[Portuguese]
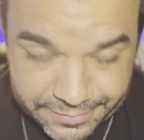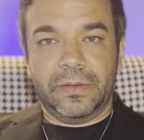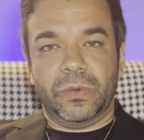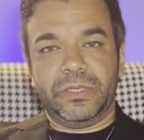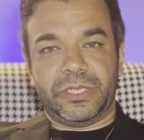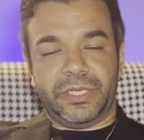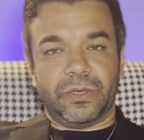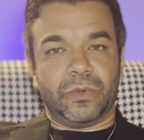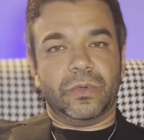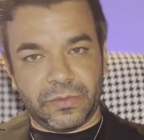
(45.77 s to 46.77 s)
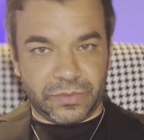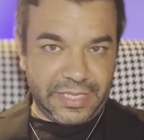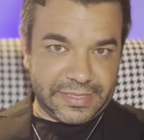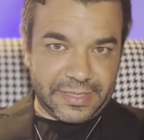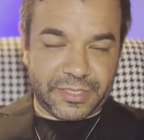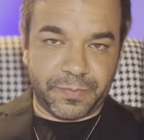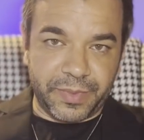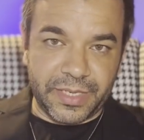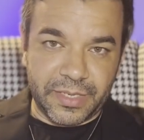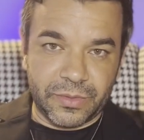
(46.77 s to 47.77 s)
Onde chegou o
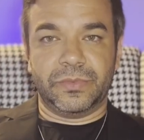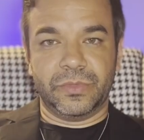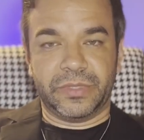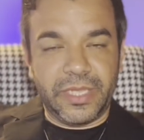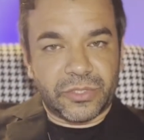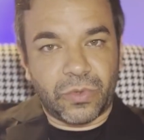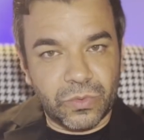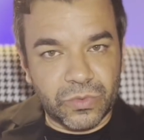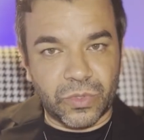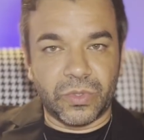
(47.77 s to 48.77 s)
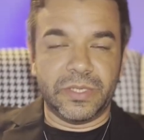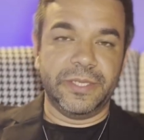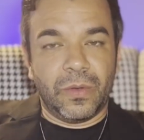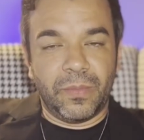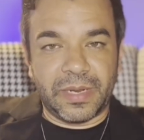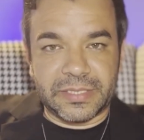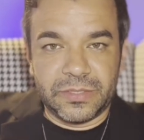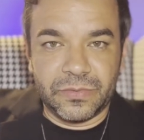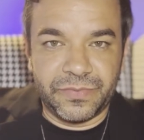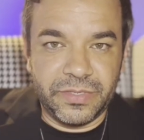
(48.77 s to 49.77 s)
desespero, o descontrole, o
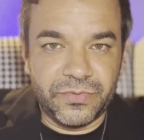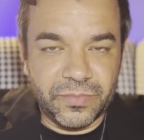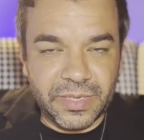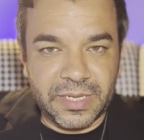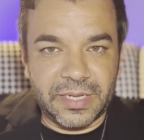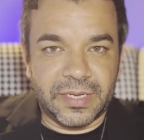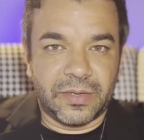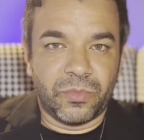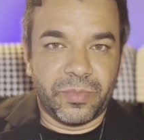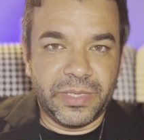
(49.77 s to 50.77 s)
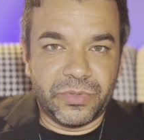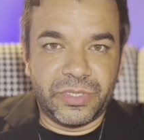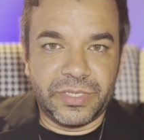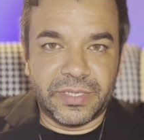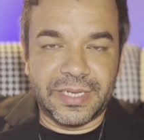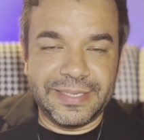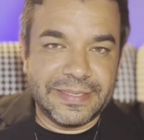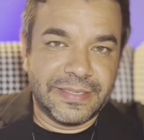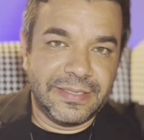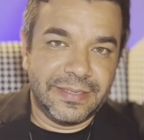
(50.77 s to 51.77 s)
Brasil vive uma, um momento de
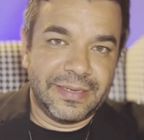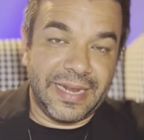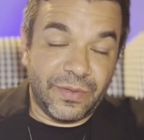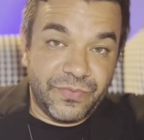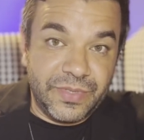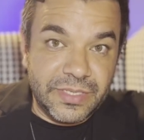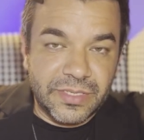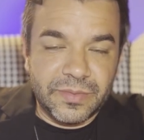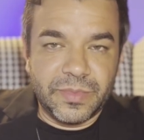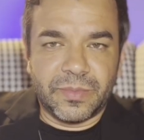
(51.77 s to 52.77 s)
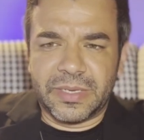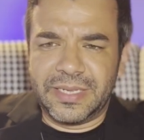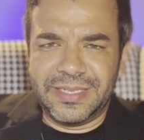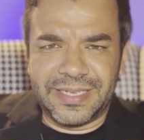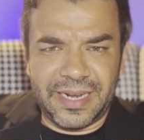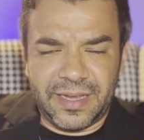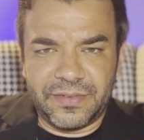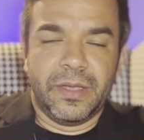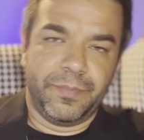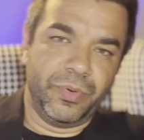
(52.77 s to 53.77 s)
crise gravíssima, uma crise
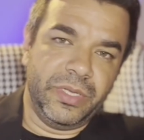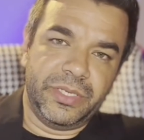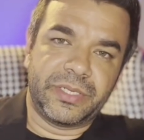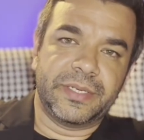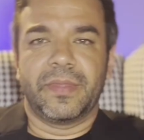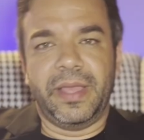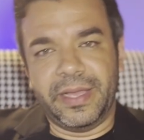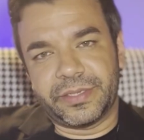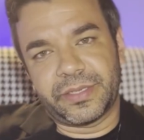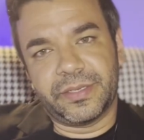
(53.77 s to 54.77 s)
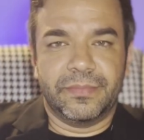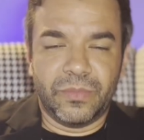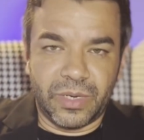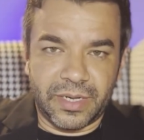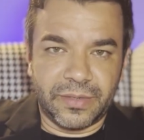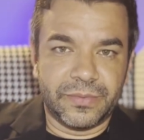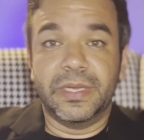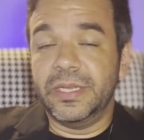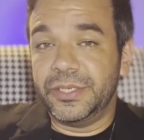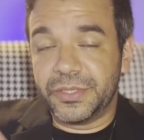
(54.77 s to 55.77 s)
grave, política, ética, moral,
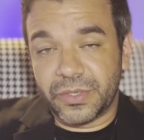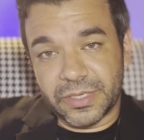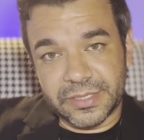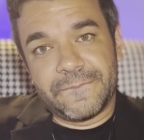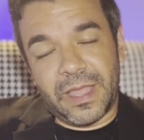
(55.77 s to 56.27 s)
religiosa.